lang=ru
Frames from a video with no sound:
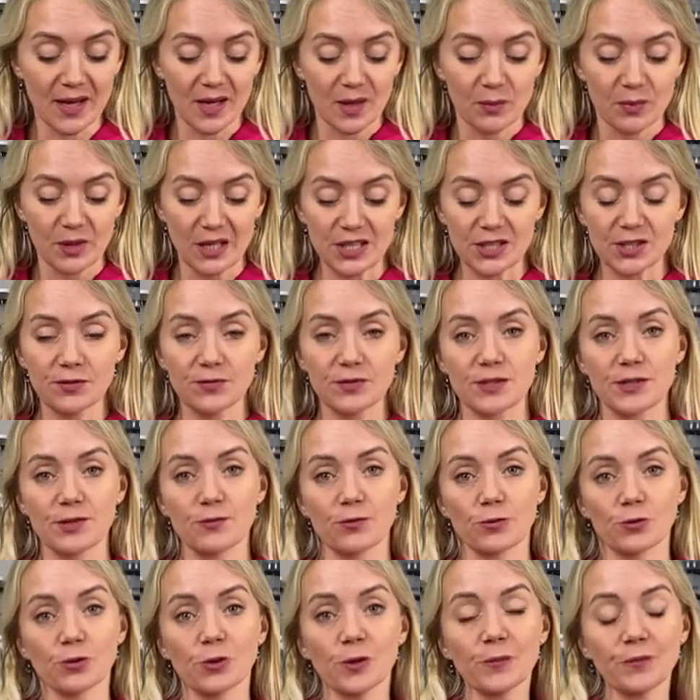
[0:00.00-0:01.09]
Прежде
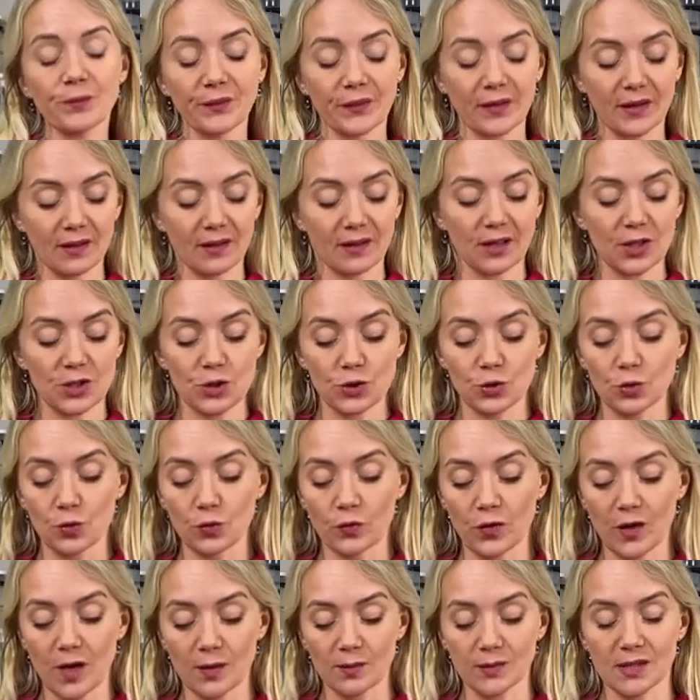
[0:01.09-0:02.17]
всего, а, хочу
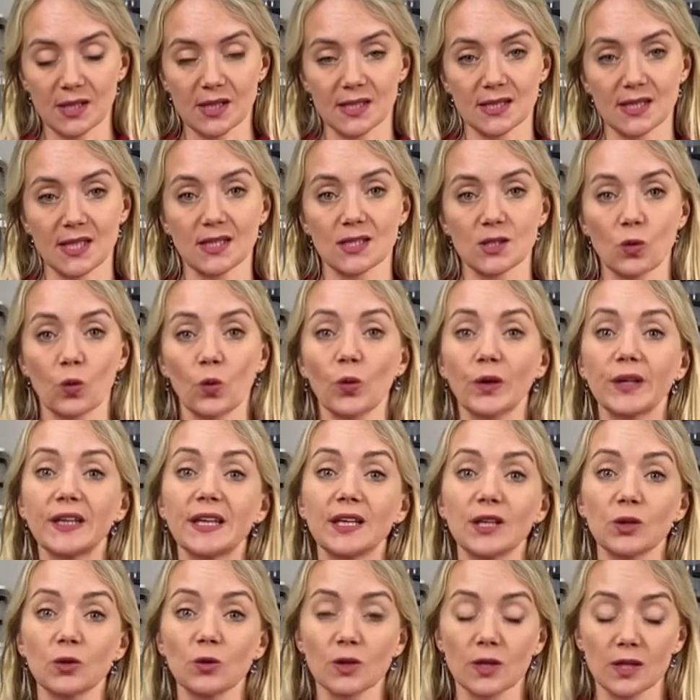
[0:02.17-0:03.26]
вам сказать о
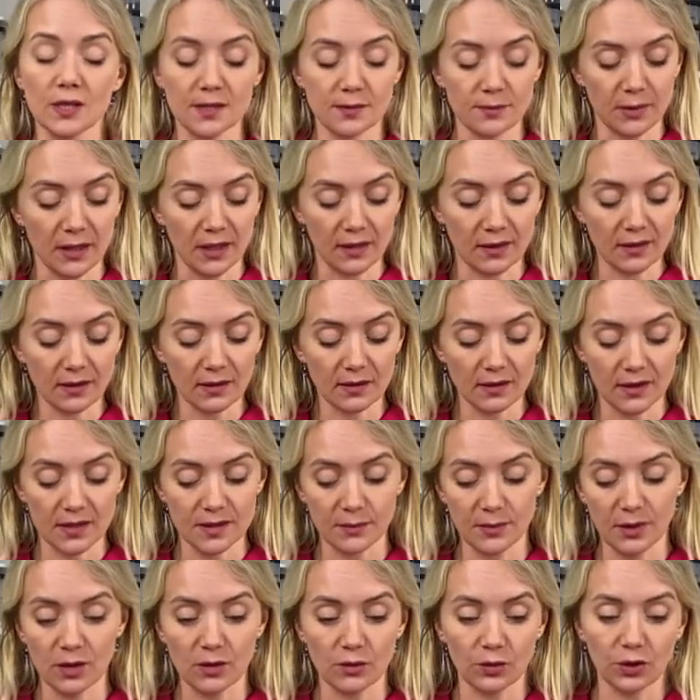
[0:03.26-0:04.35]
ее размерах.
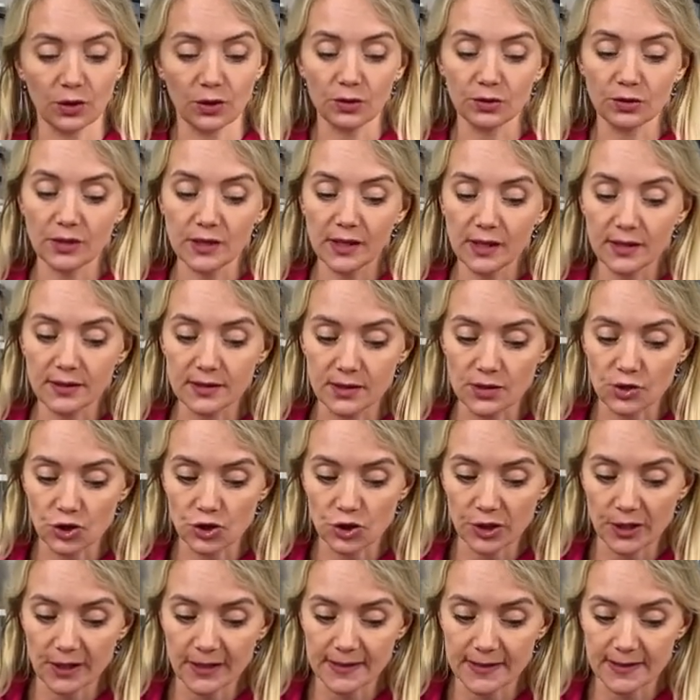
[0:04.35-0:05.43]
Размер у нее
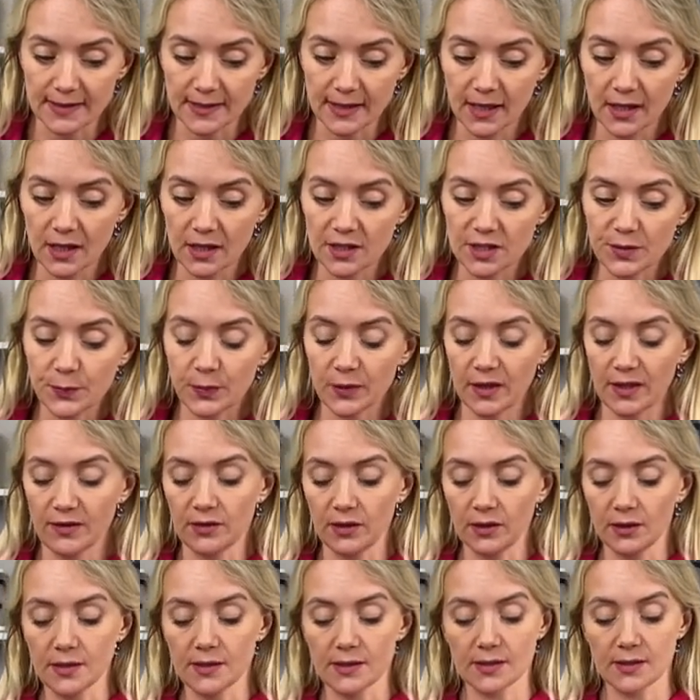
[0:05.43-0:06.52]

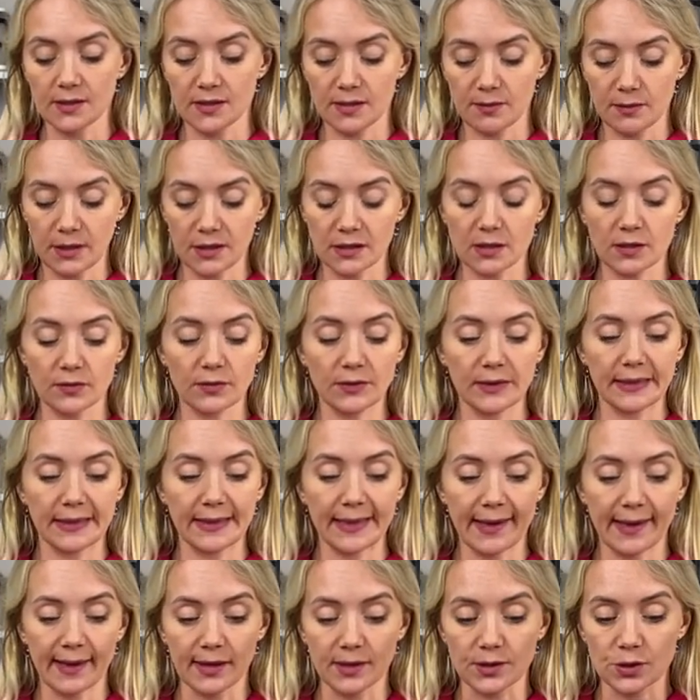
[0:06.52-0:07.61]
36,5 см
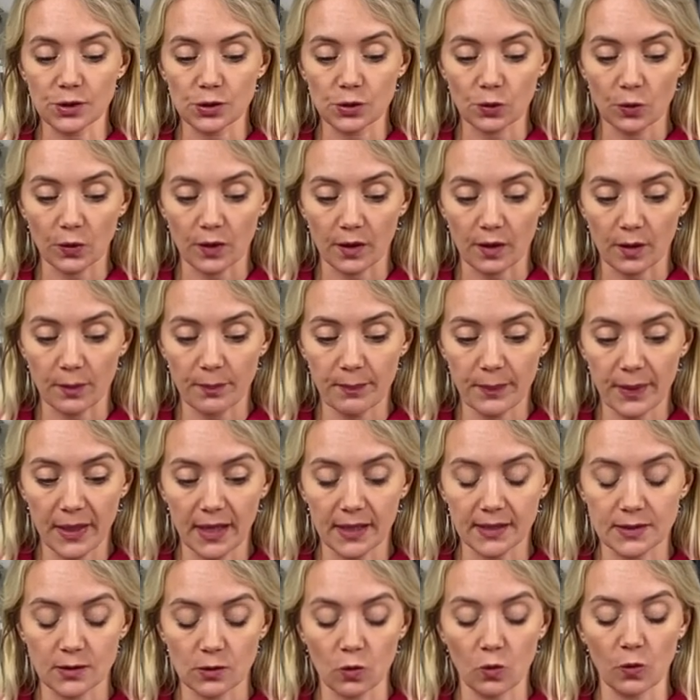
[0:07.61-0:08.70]
на
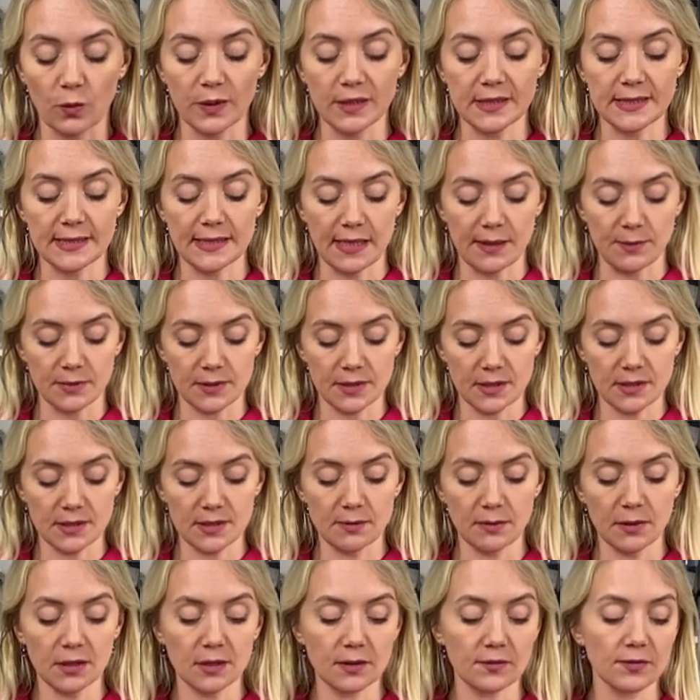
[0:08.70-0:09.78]
45,7
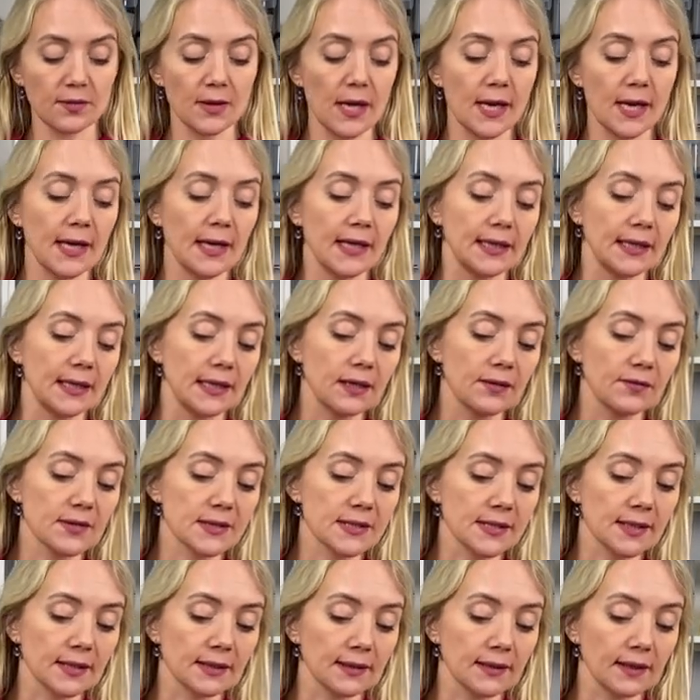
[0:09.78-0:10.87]
см и
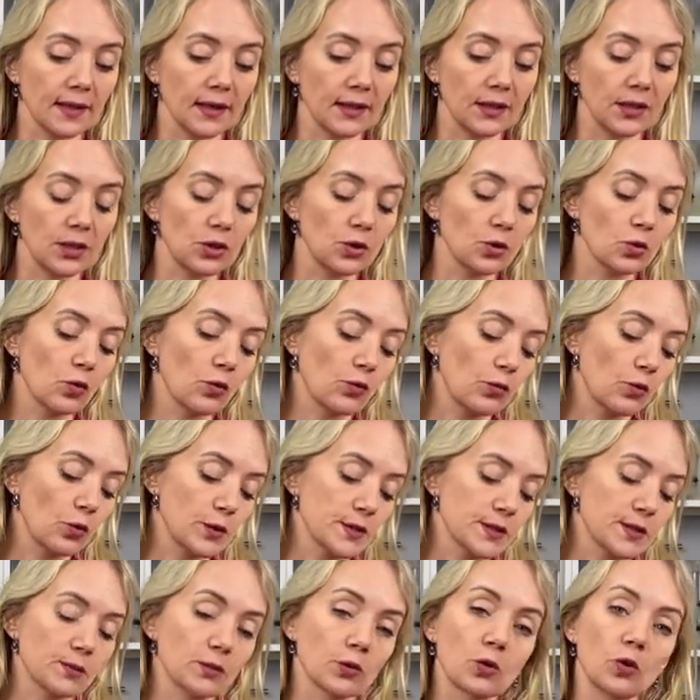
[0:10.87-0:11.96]
высота высота ее
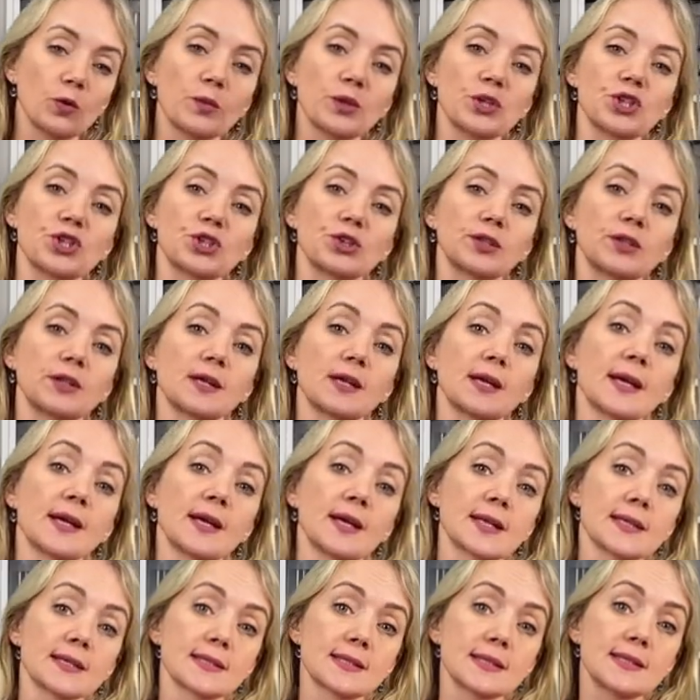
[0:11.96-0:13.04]
8,4
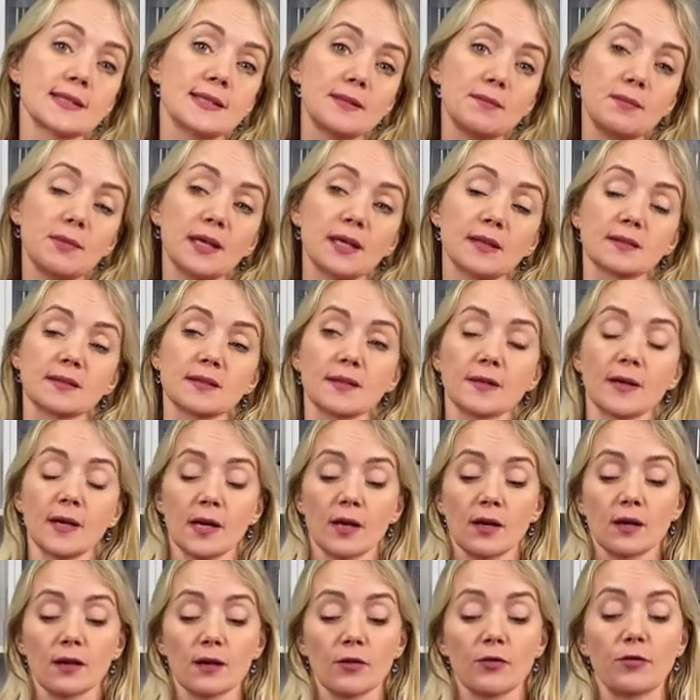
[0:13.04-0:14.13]
сантиметра.
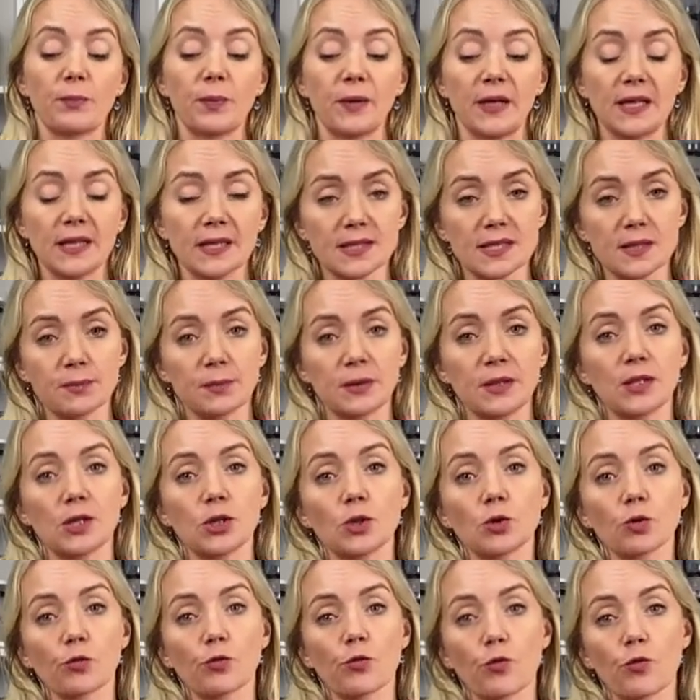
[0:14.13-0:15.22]
А, в принципе,
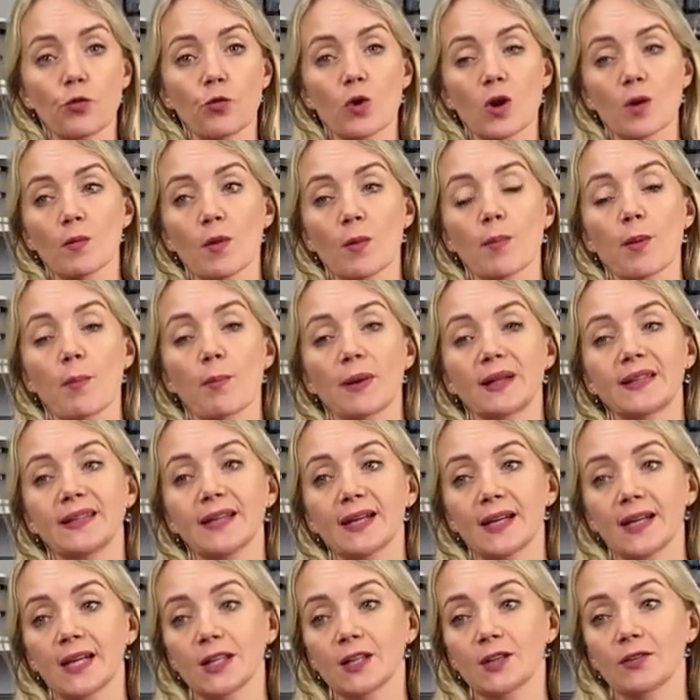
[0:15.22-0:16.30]
ее форма
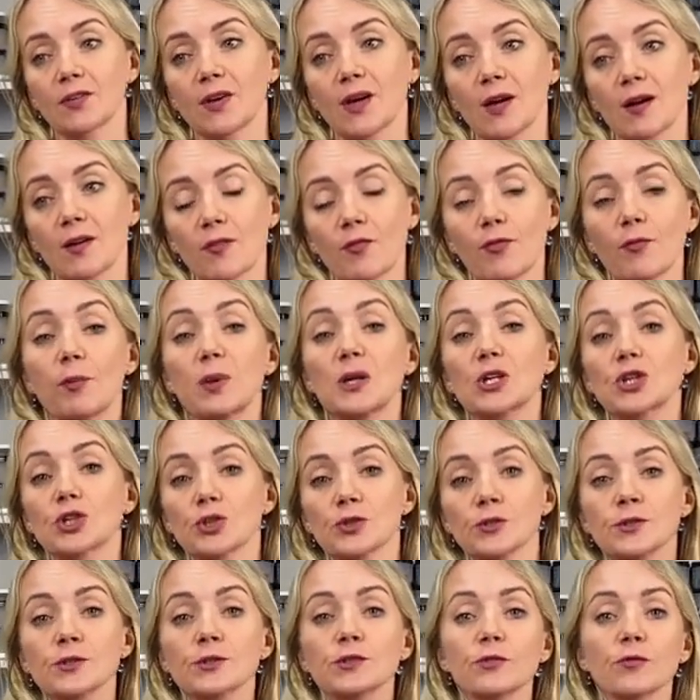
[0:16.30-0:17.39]
попадает во, в
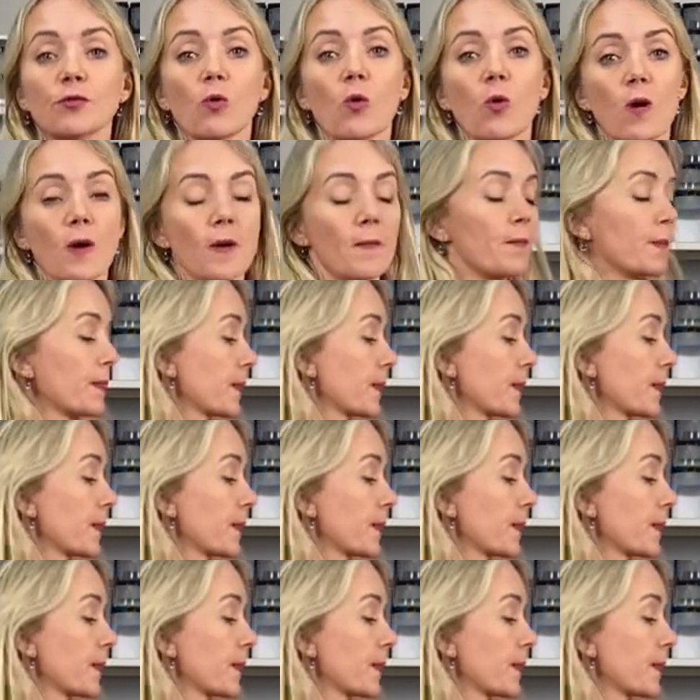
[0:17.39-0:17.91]
большинство